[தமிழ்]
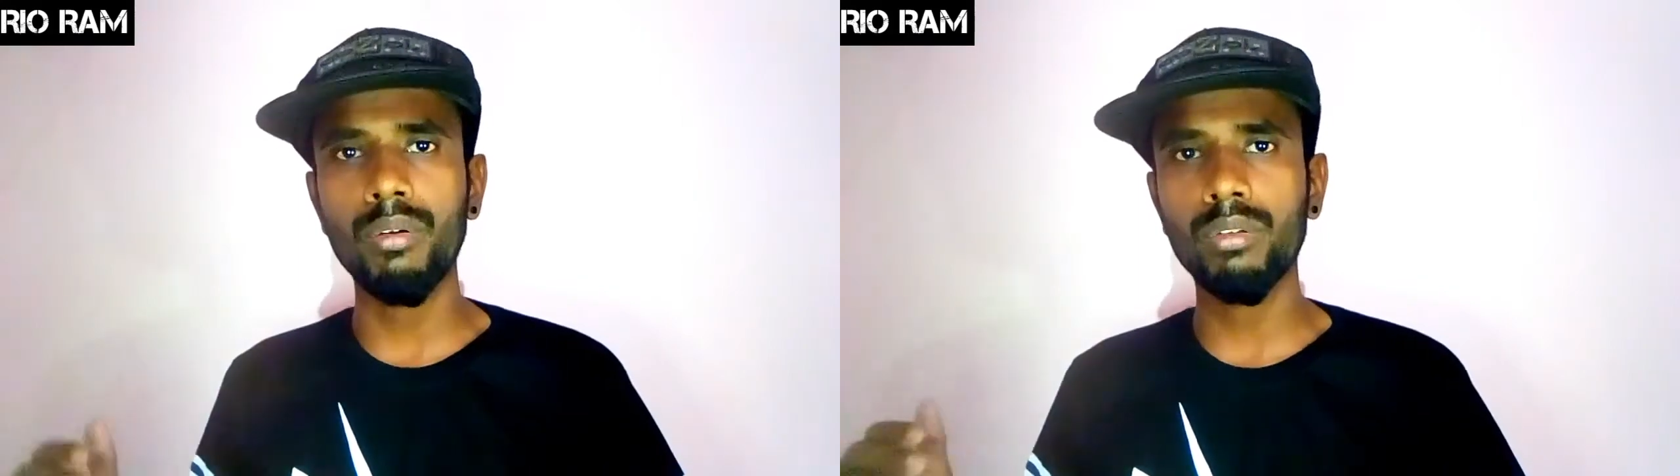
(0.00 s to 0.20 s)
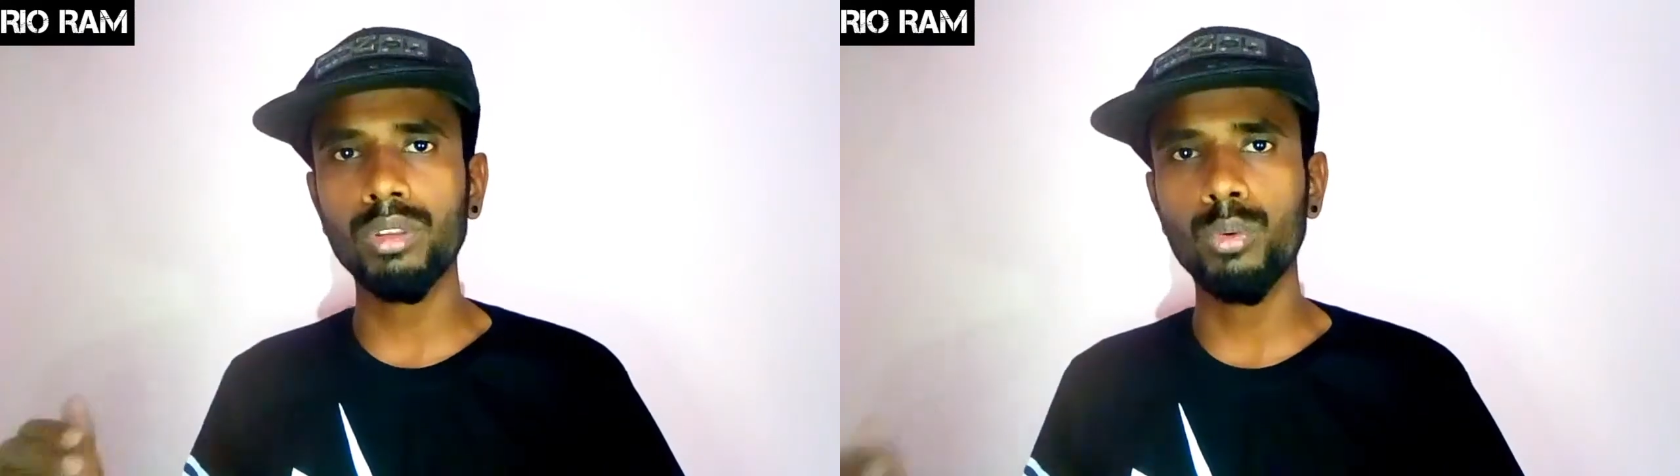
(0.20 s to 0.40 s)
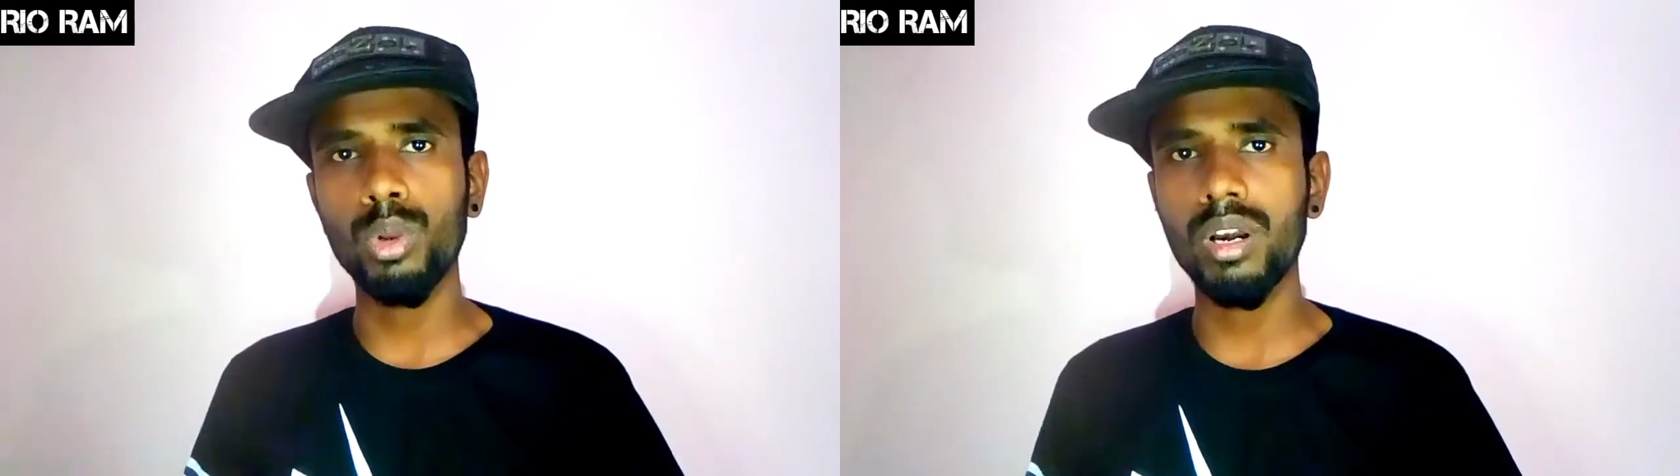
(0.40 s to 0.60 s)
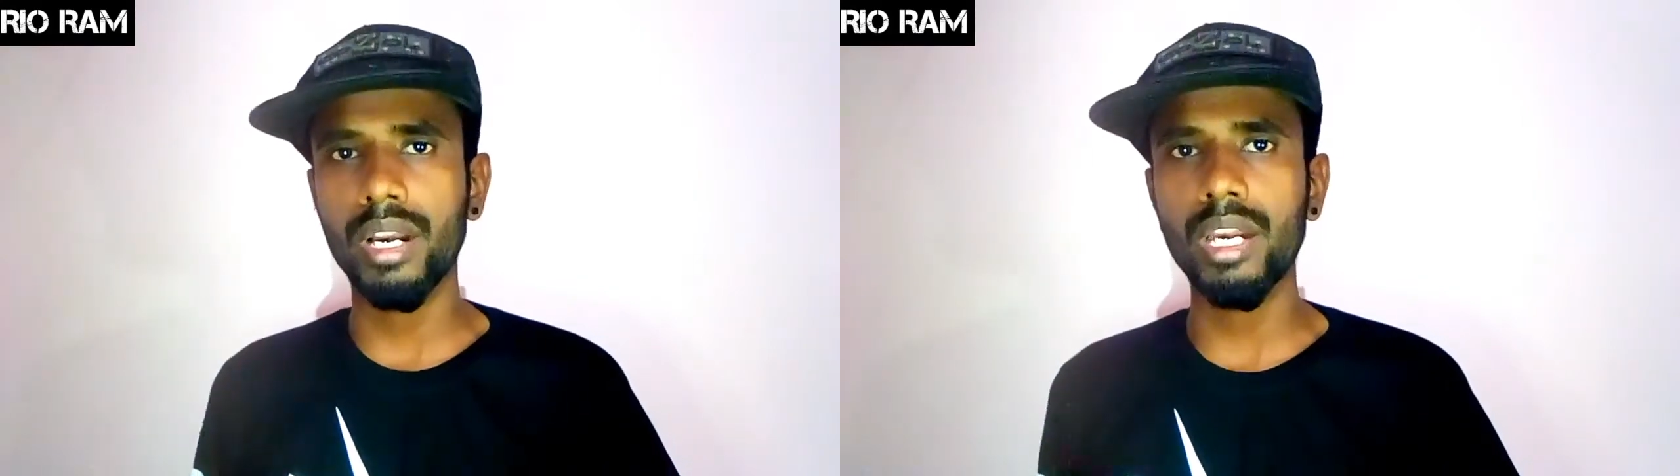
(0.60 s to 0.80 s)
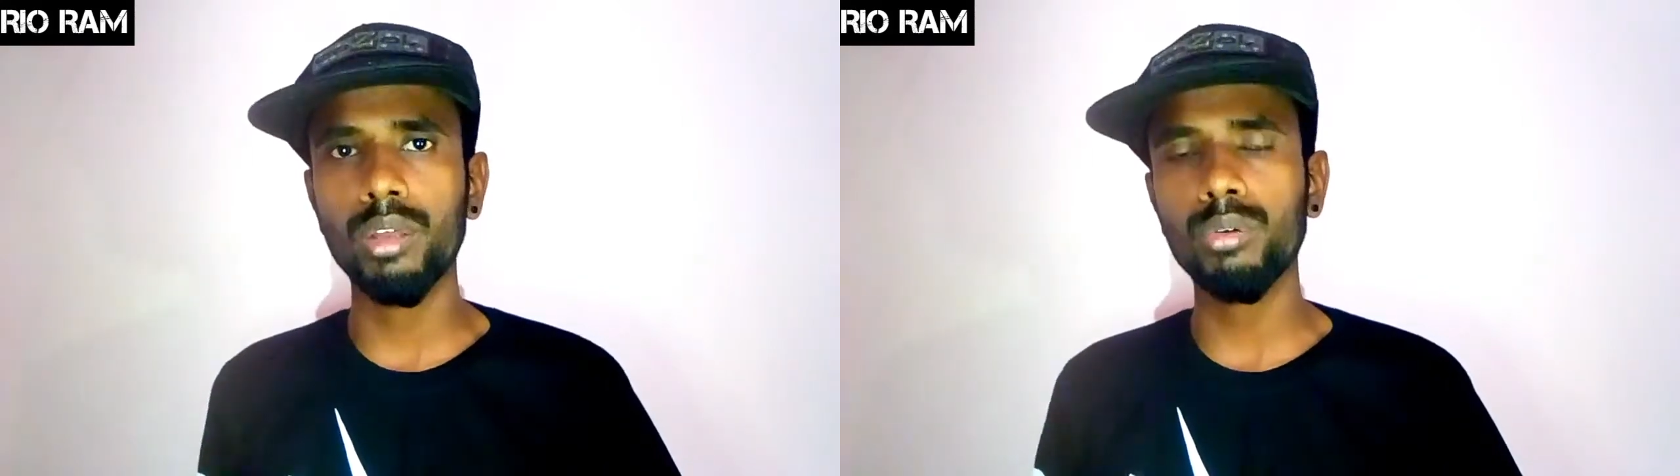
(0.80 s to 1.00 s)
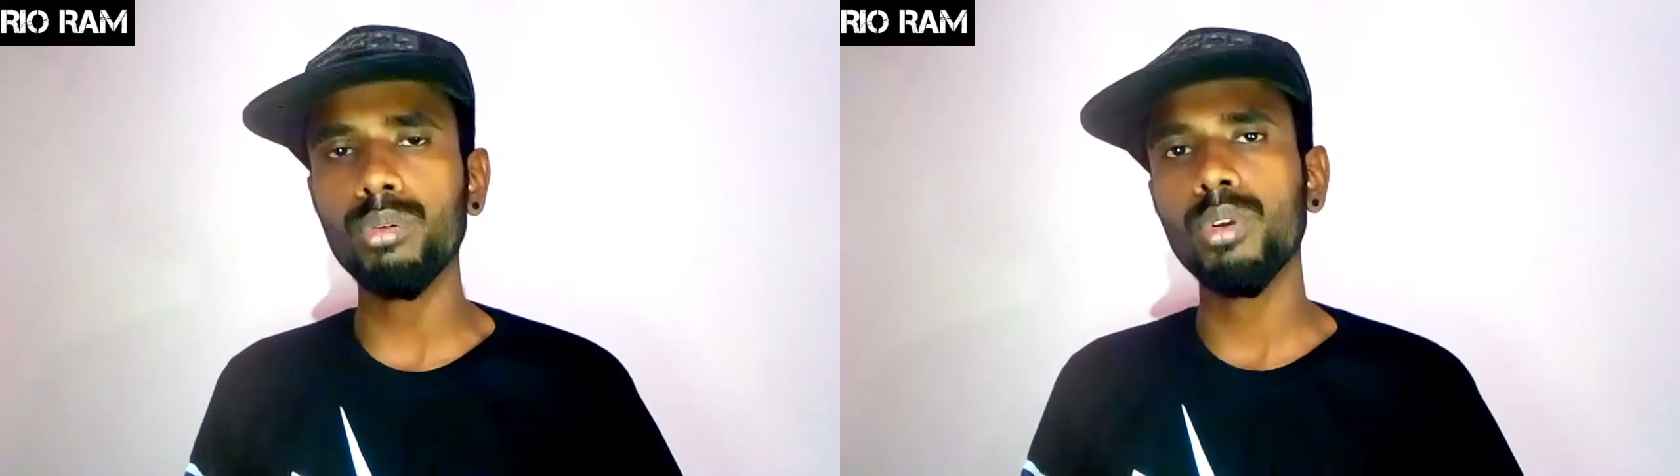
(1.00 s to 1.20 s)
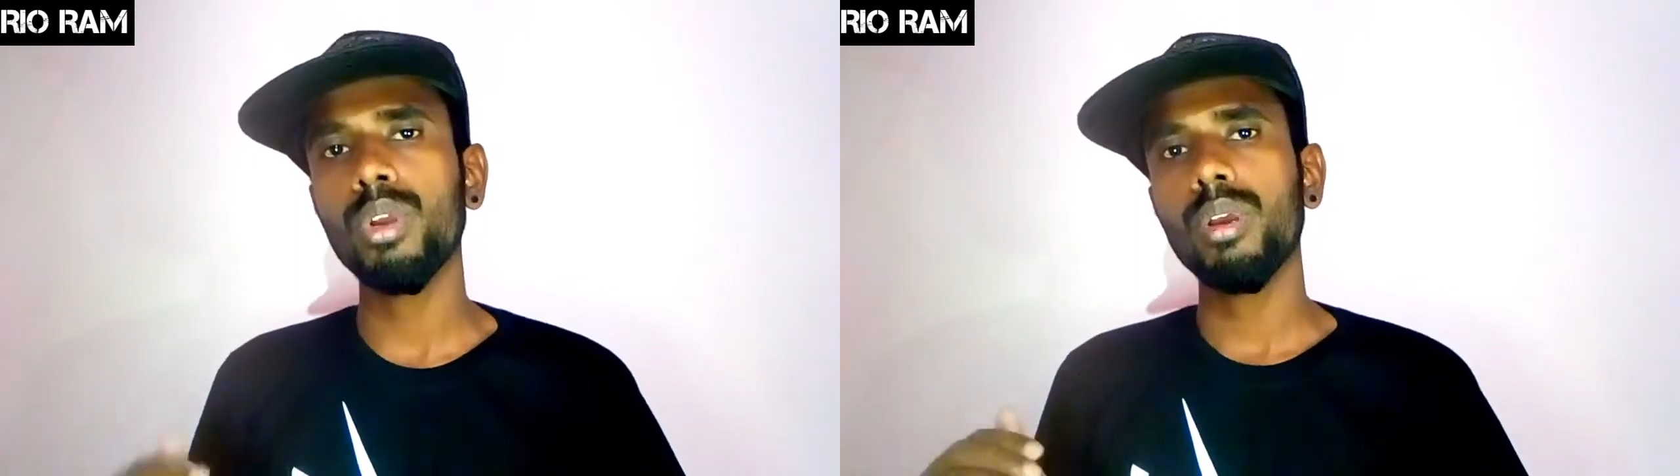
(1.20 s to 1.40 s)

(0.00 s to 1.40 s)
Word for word: அவர் வந்து ஒரு ட்ரெயினரும்